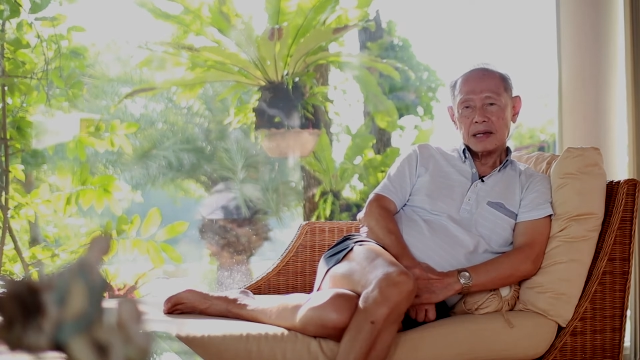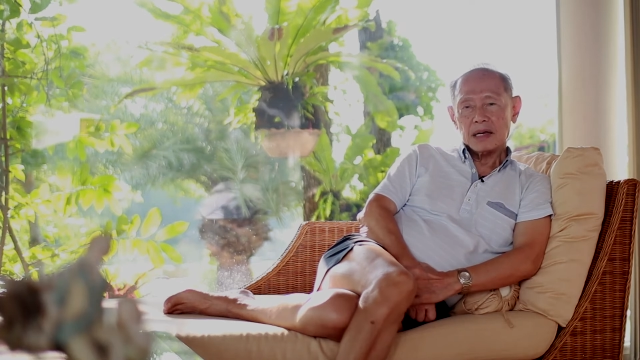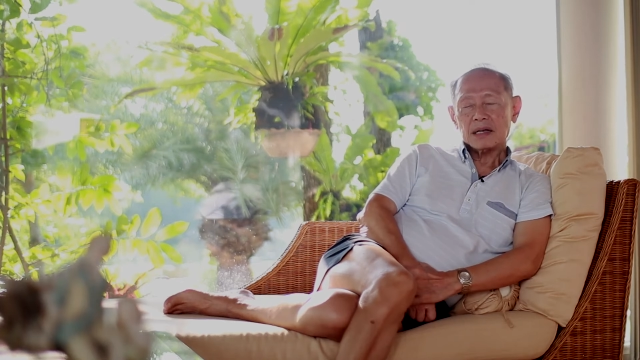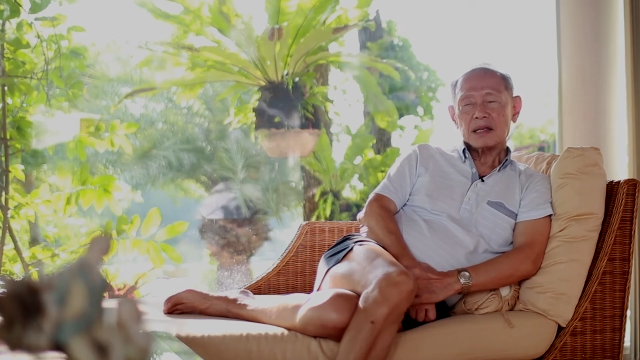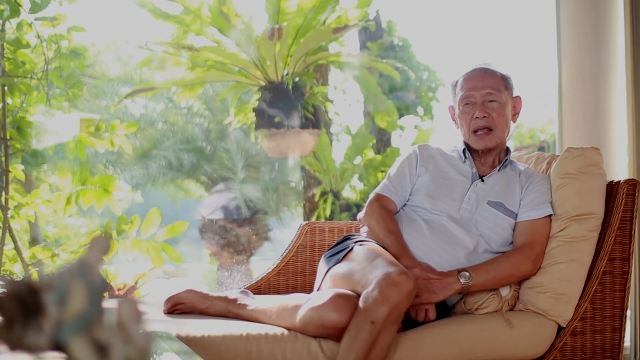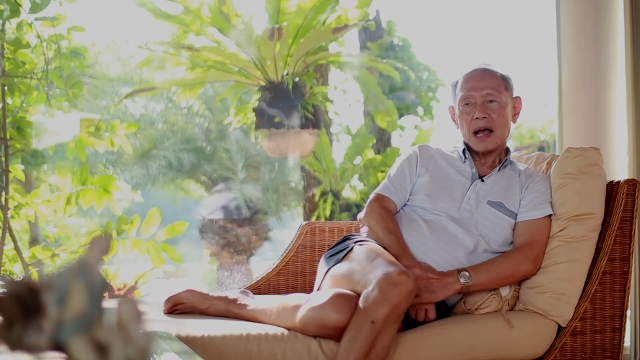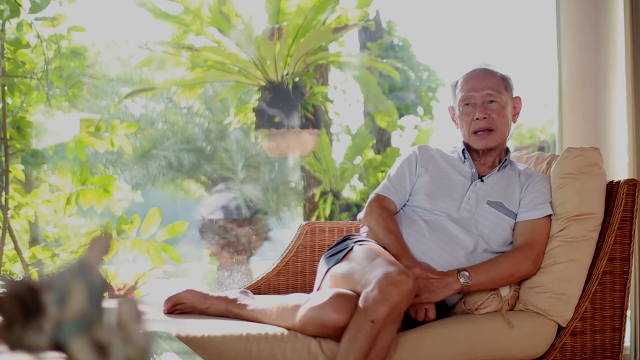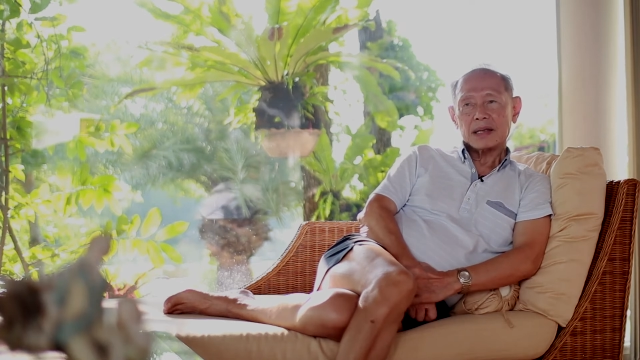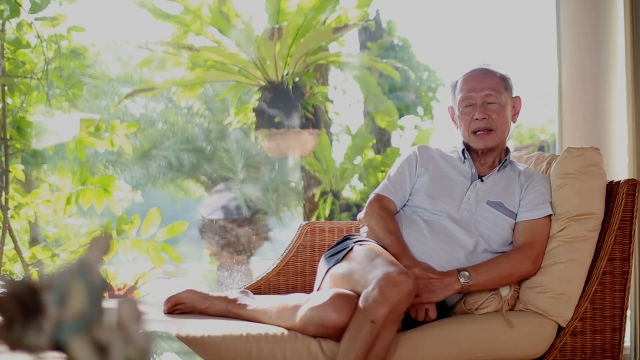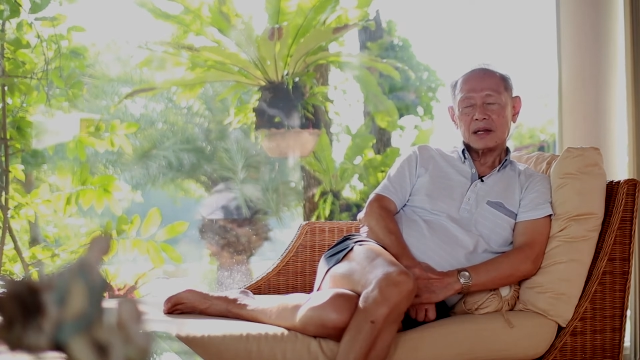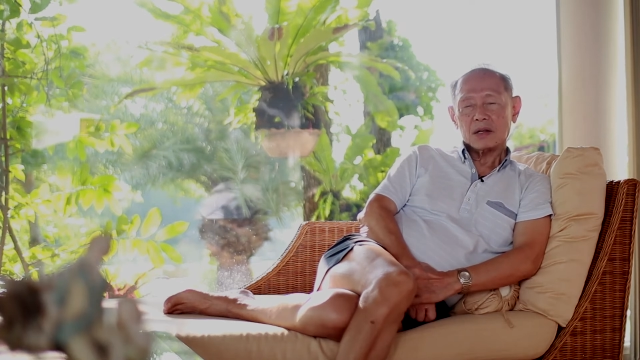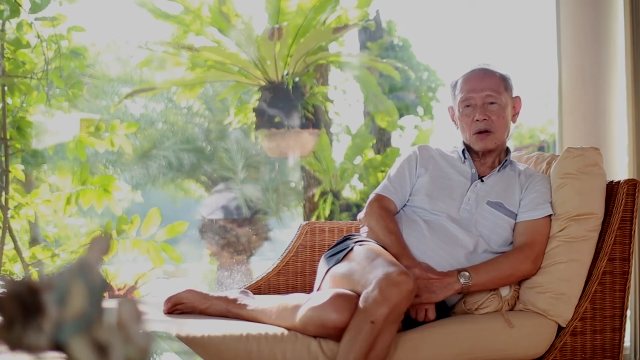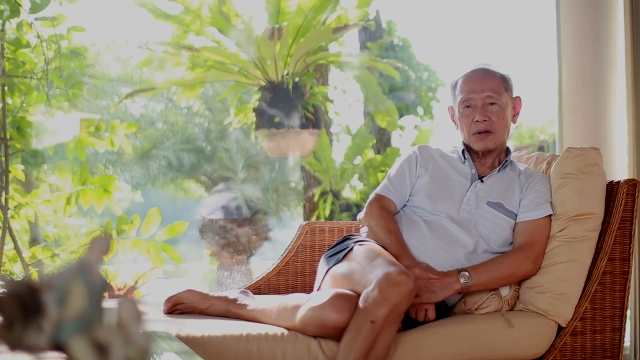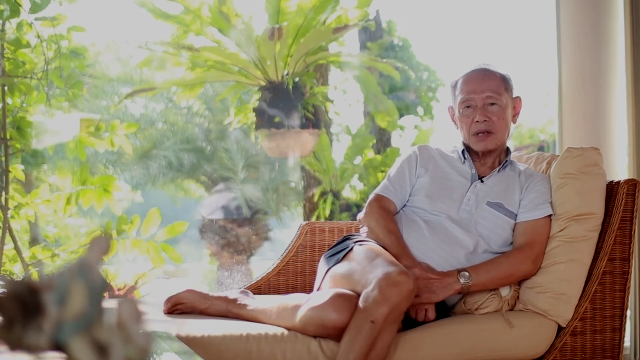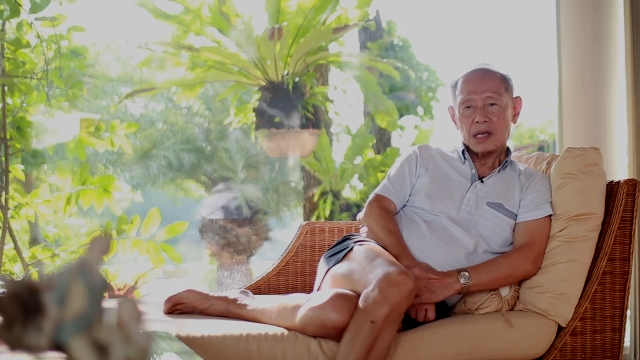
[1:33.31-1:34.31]
นึกอยากกิน
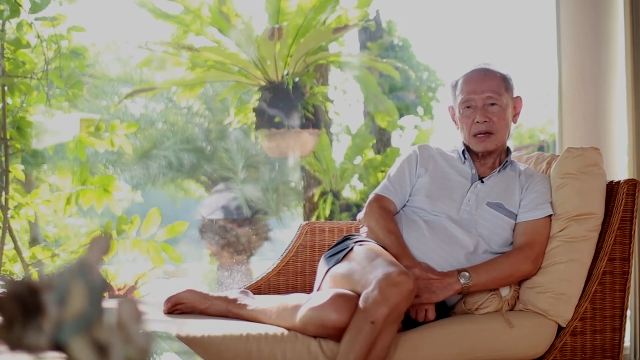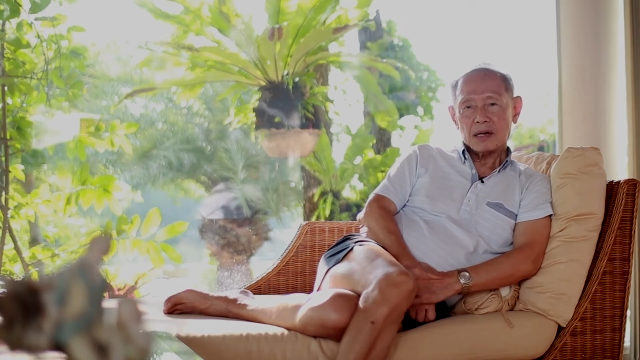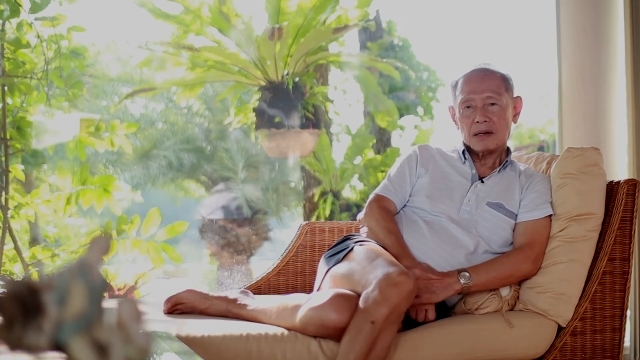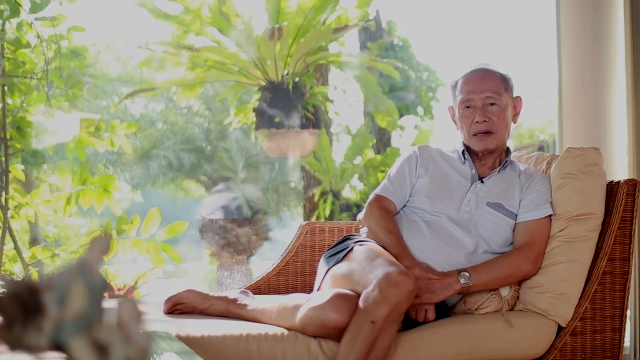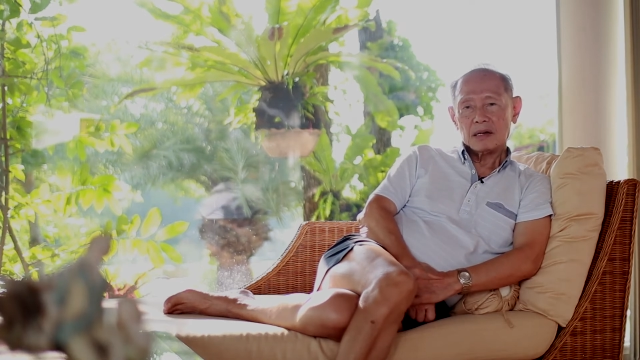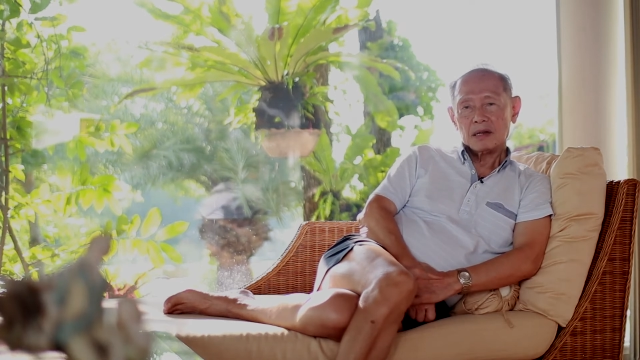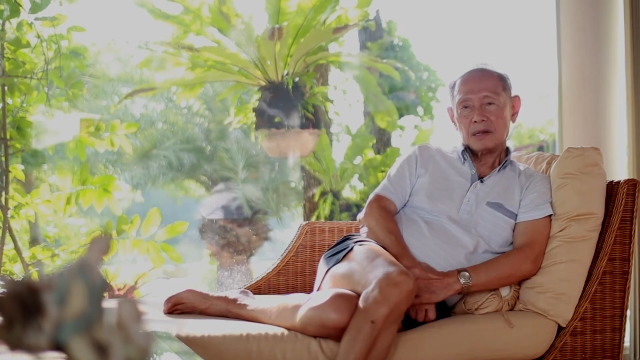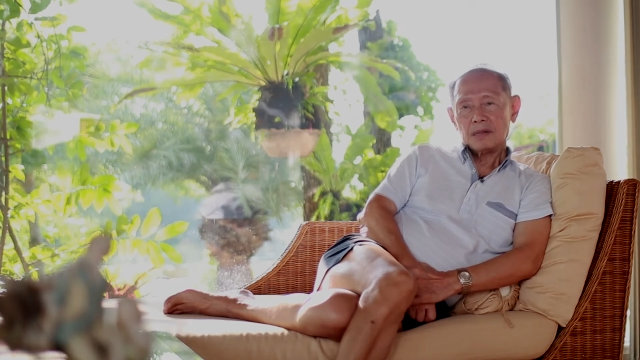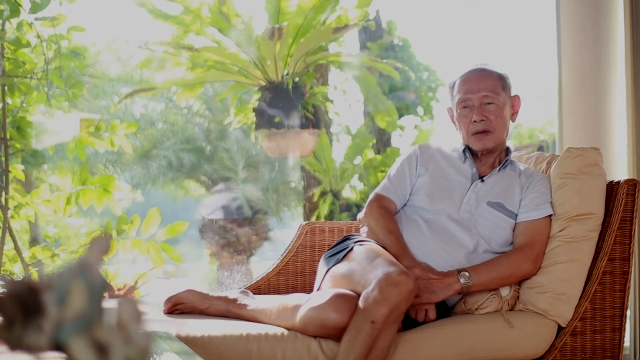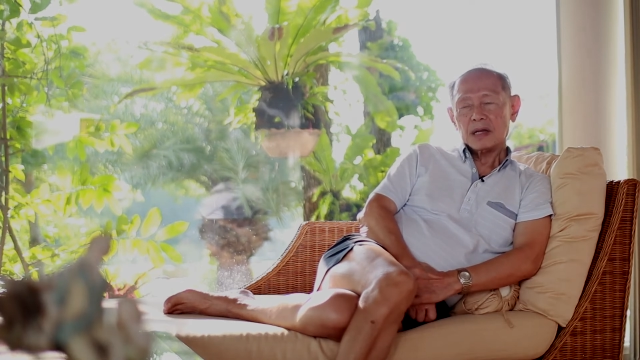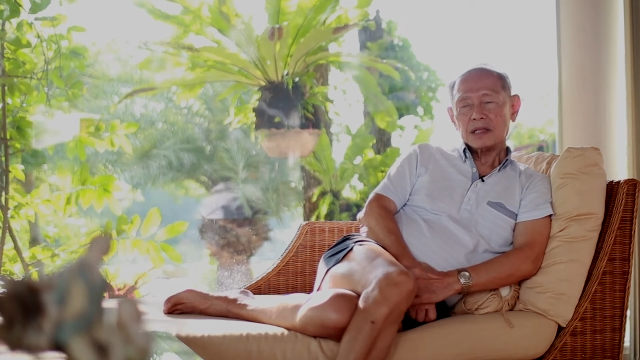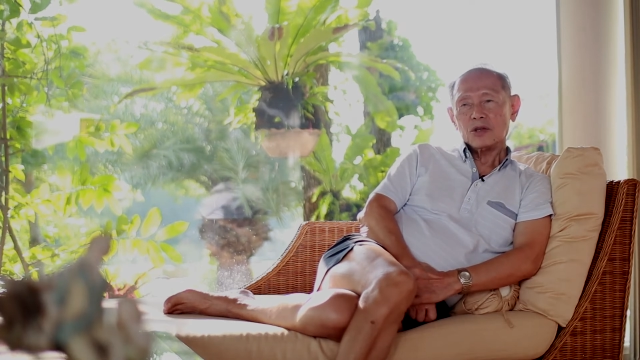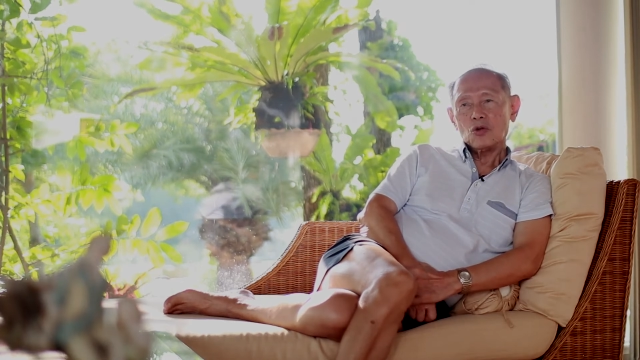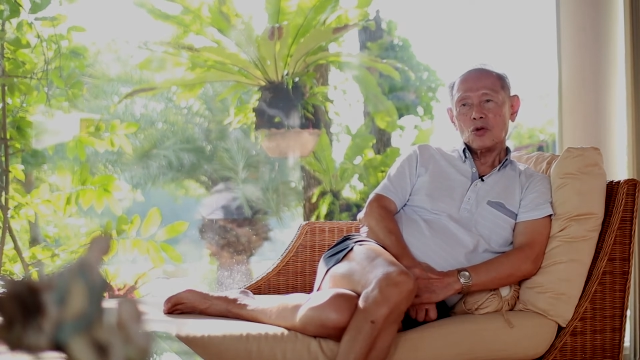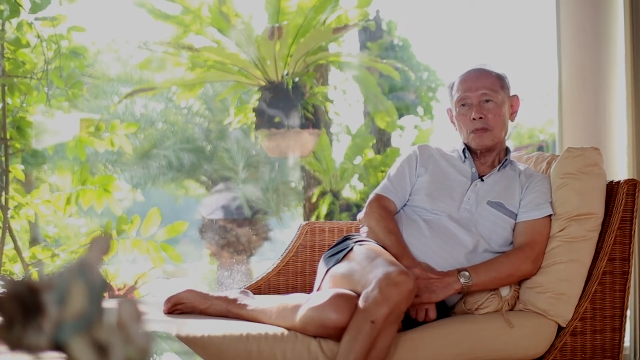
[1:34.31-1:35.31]
ก็กินเพื่อ
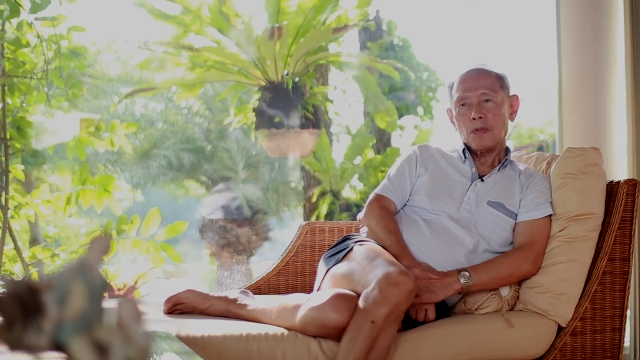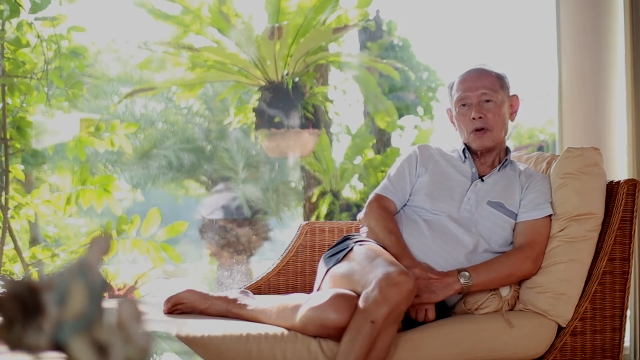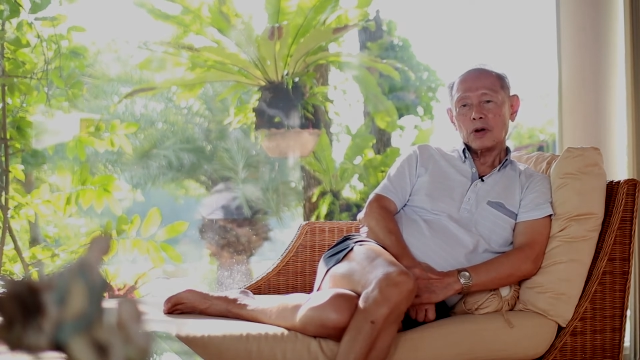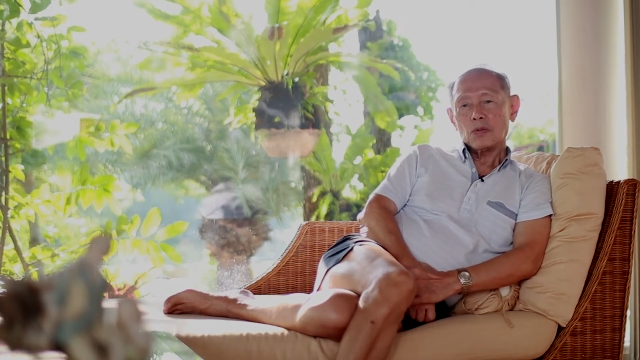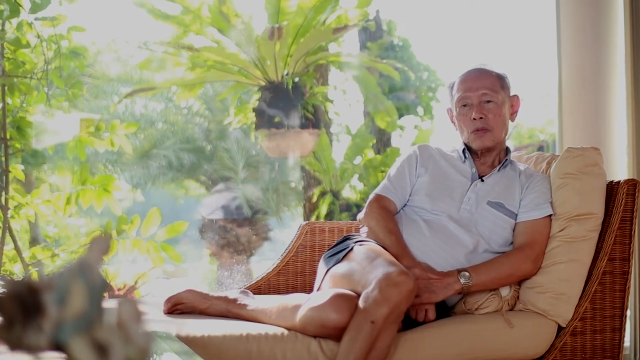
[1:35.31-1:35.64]
จะดูผล